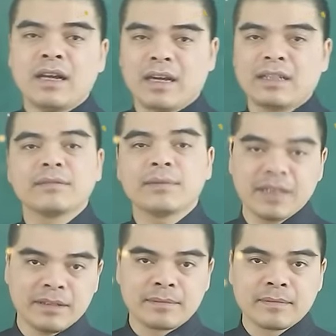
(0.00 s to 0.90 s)
ở à, năm giáp
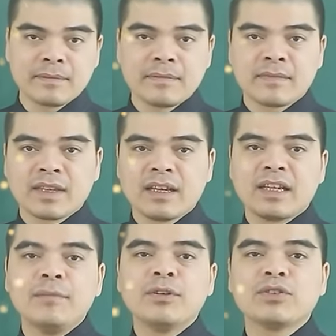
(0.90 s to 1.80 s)
thìn
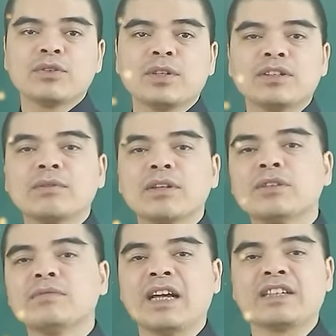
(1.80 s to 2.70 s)
khi mà chọn tuổi sông đất
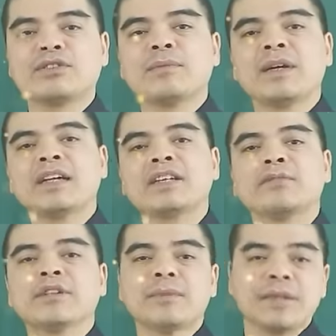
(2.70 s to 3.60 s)
sông nhà trong năm
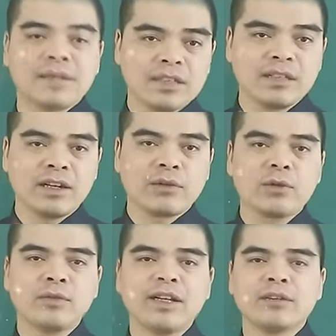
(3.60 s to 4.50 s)
2024,
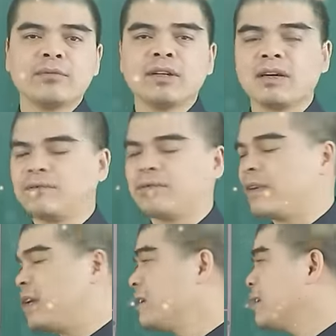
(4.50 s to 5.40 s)
quý vị cũng cần
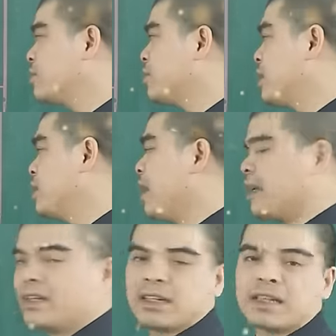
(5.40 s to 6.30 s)
phải lựa chọn để
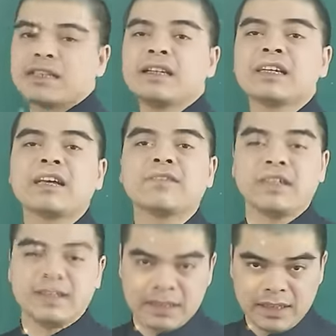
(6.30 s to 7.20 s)
ý đến cái thiên can và
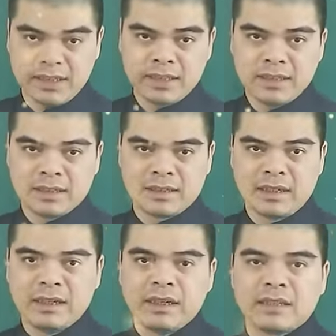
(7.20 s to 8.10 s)
địa chi.
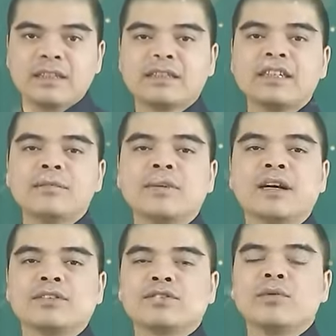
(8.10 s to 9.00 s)
Địa chi mà
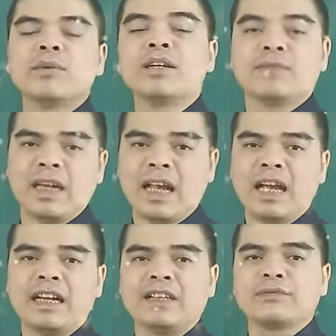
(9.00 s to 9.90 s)
xung hình phá
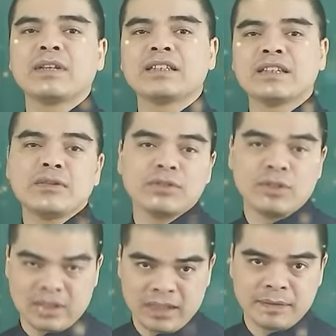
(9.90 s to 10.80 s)
hại là chúng ta sẽ không
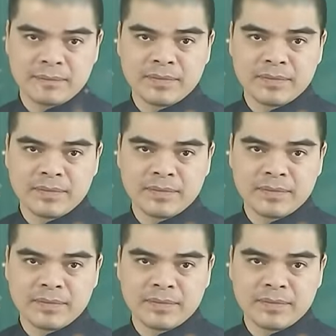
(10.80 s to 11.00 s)
chọn nhé.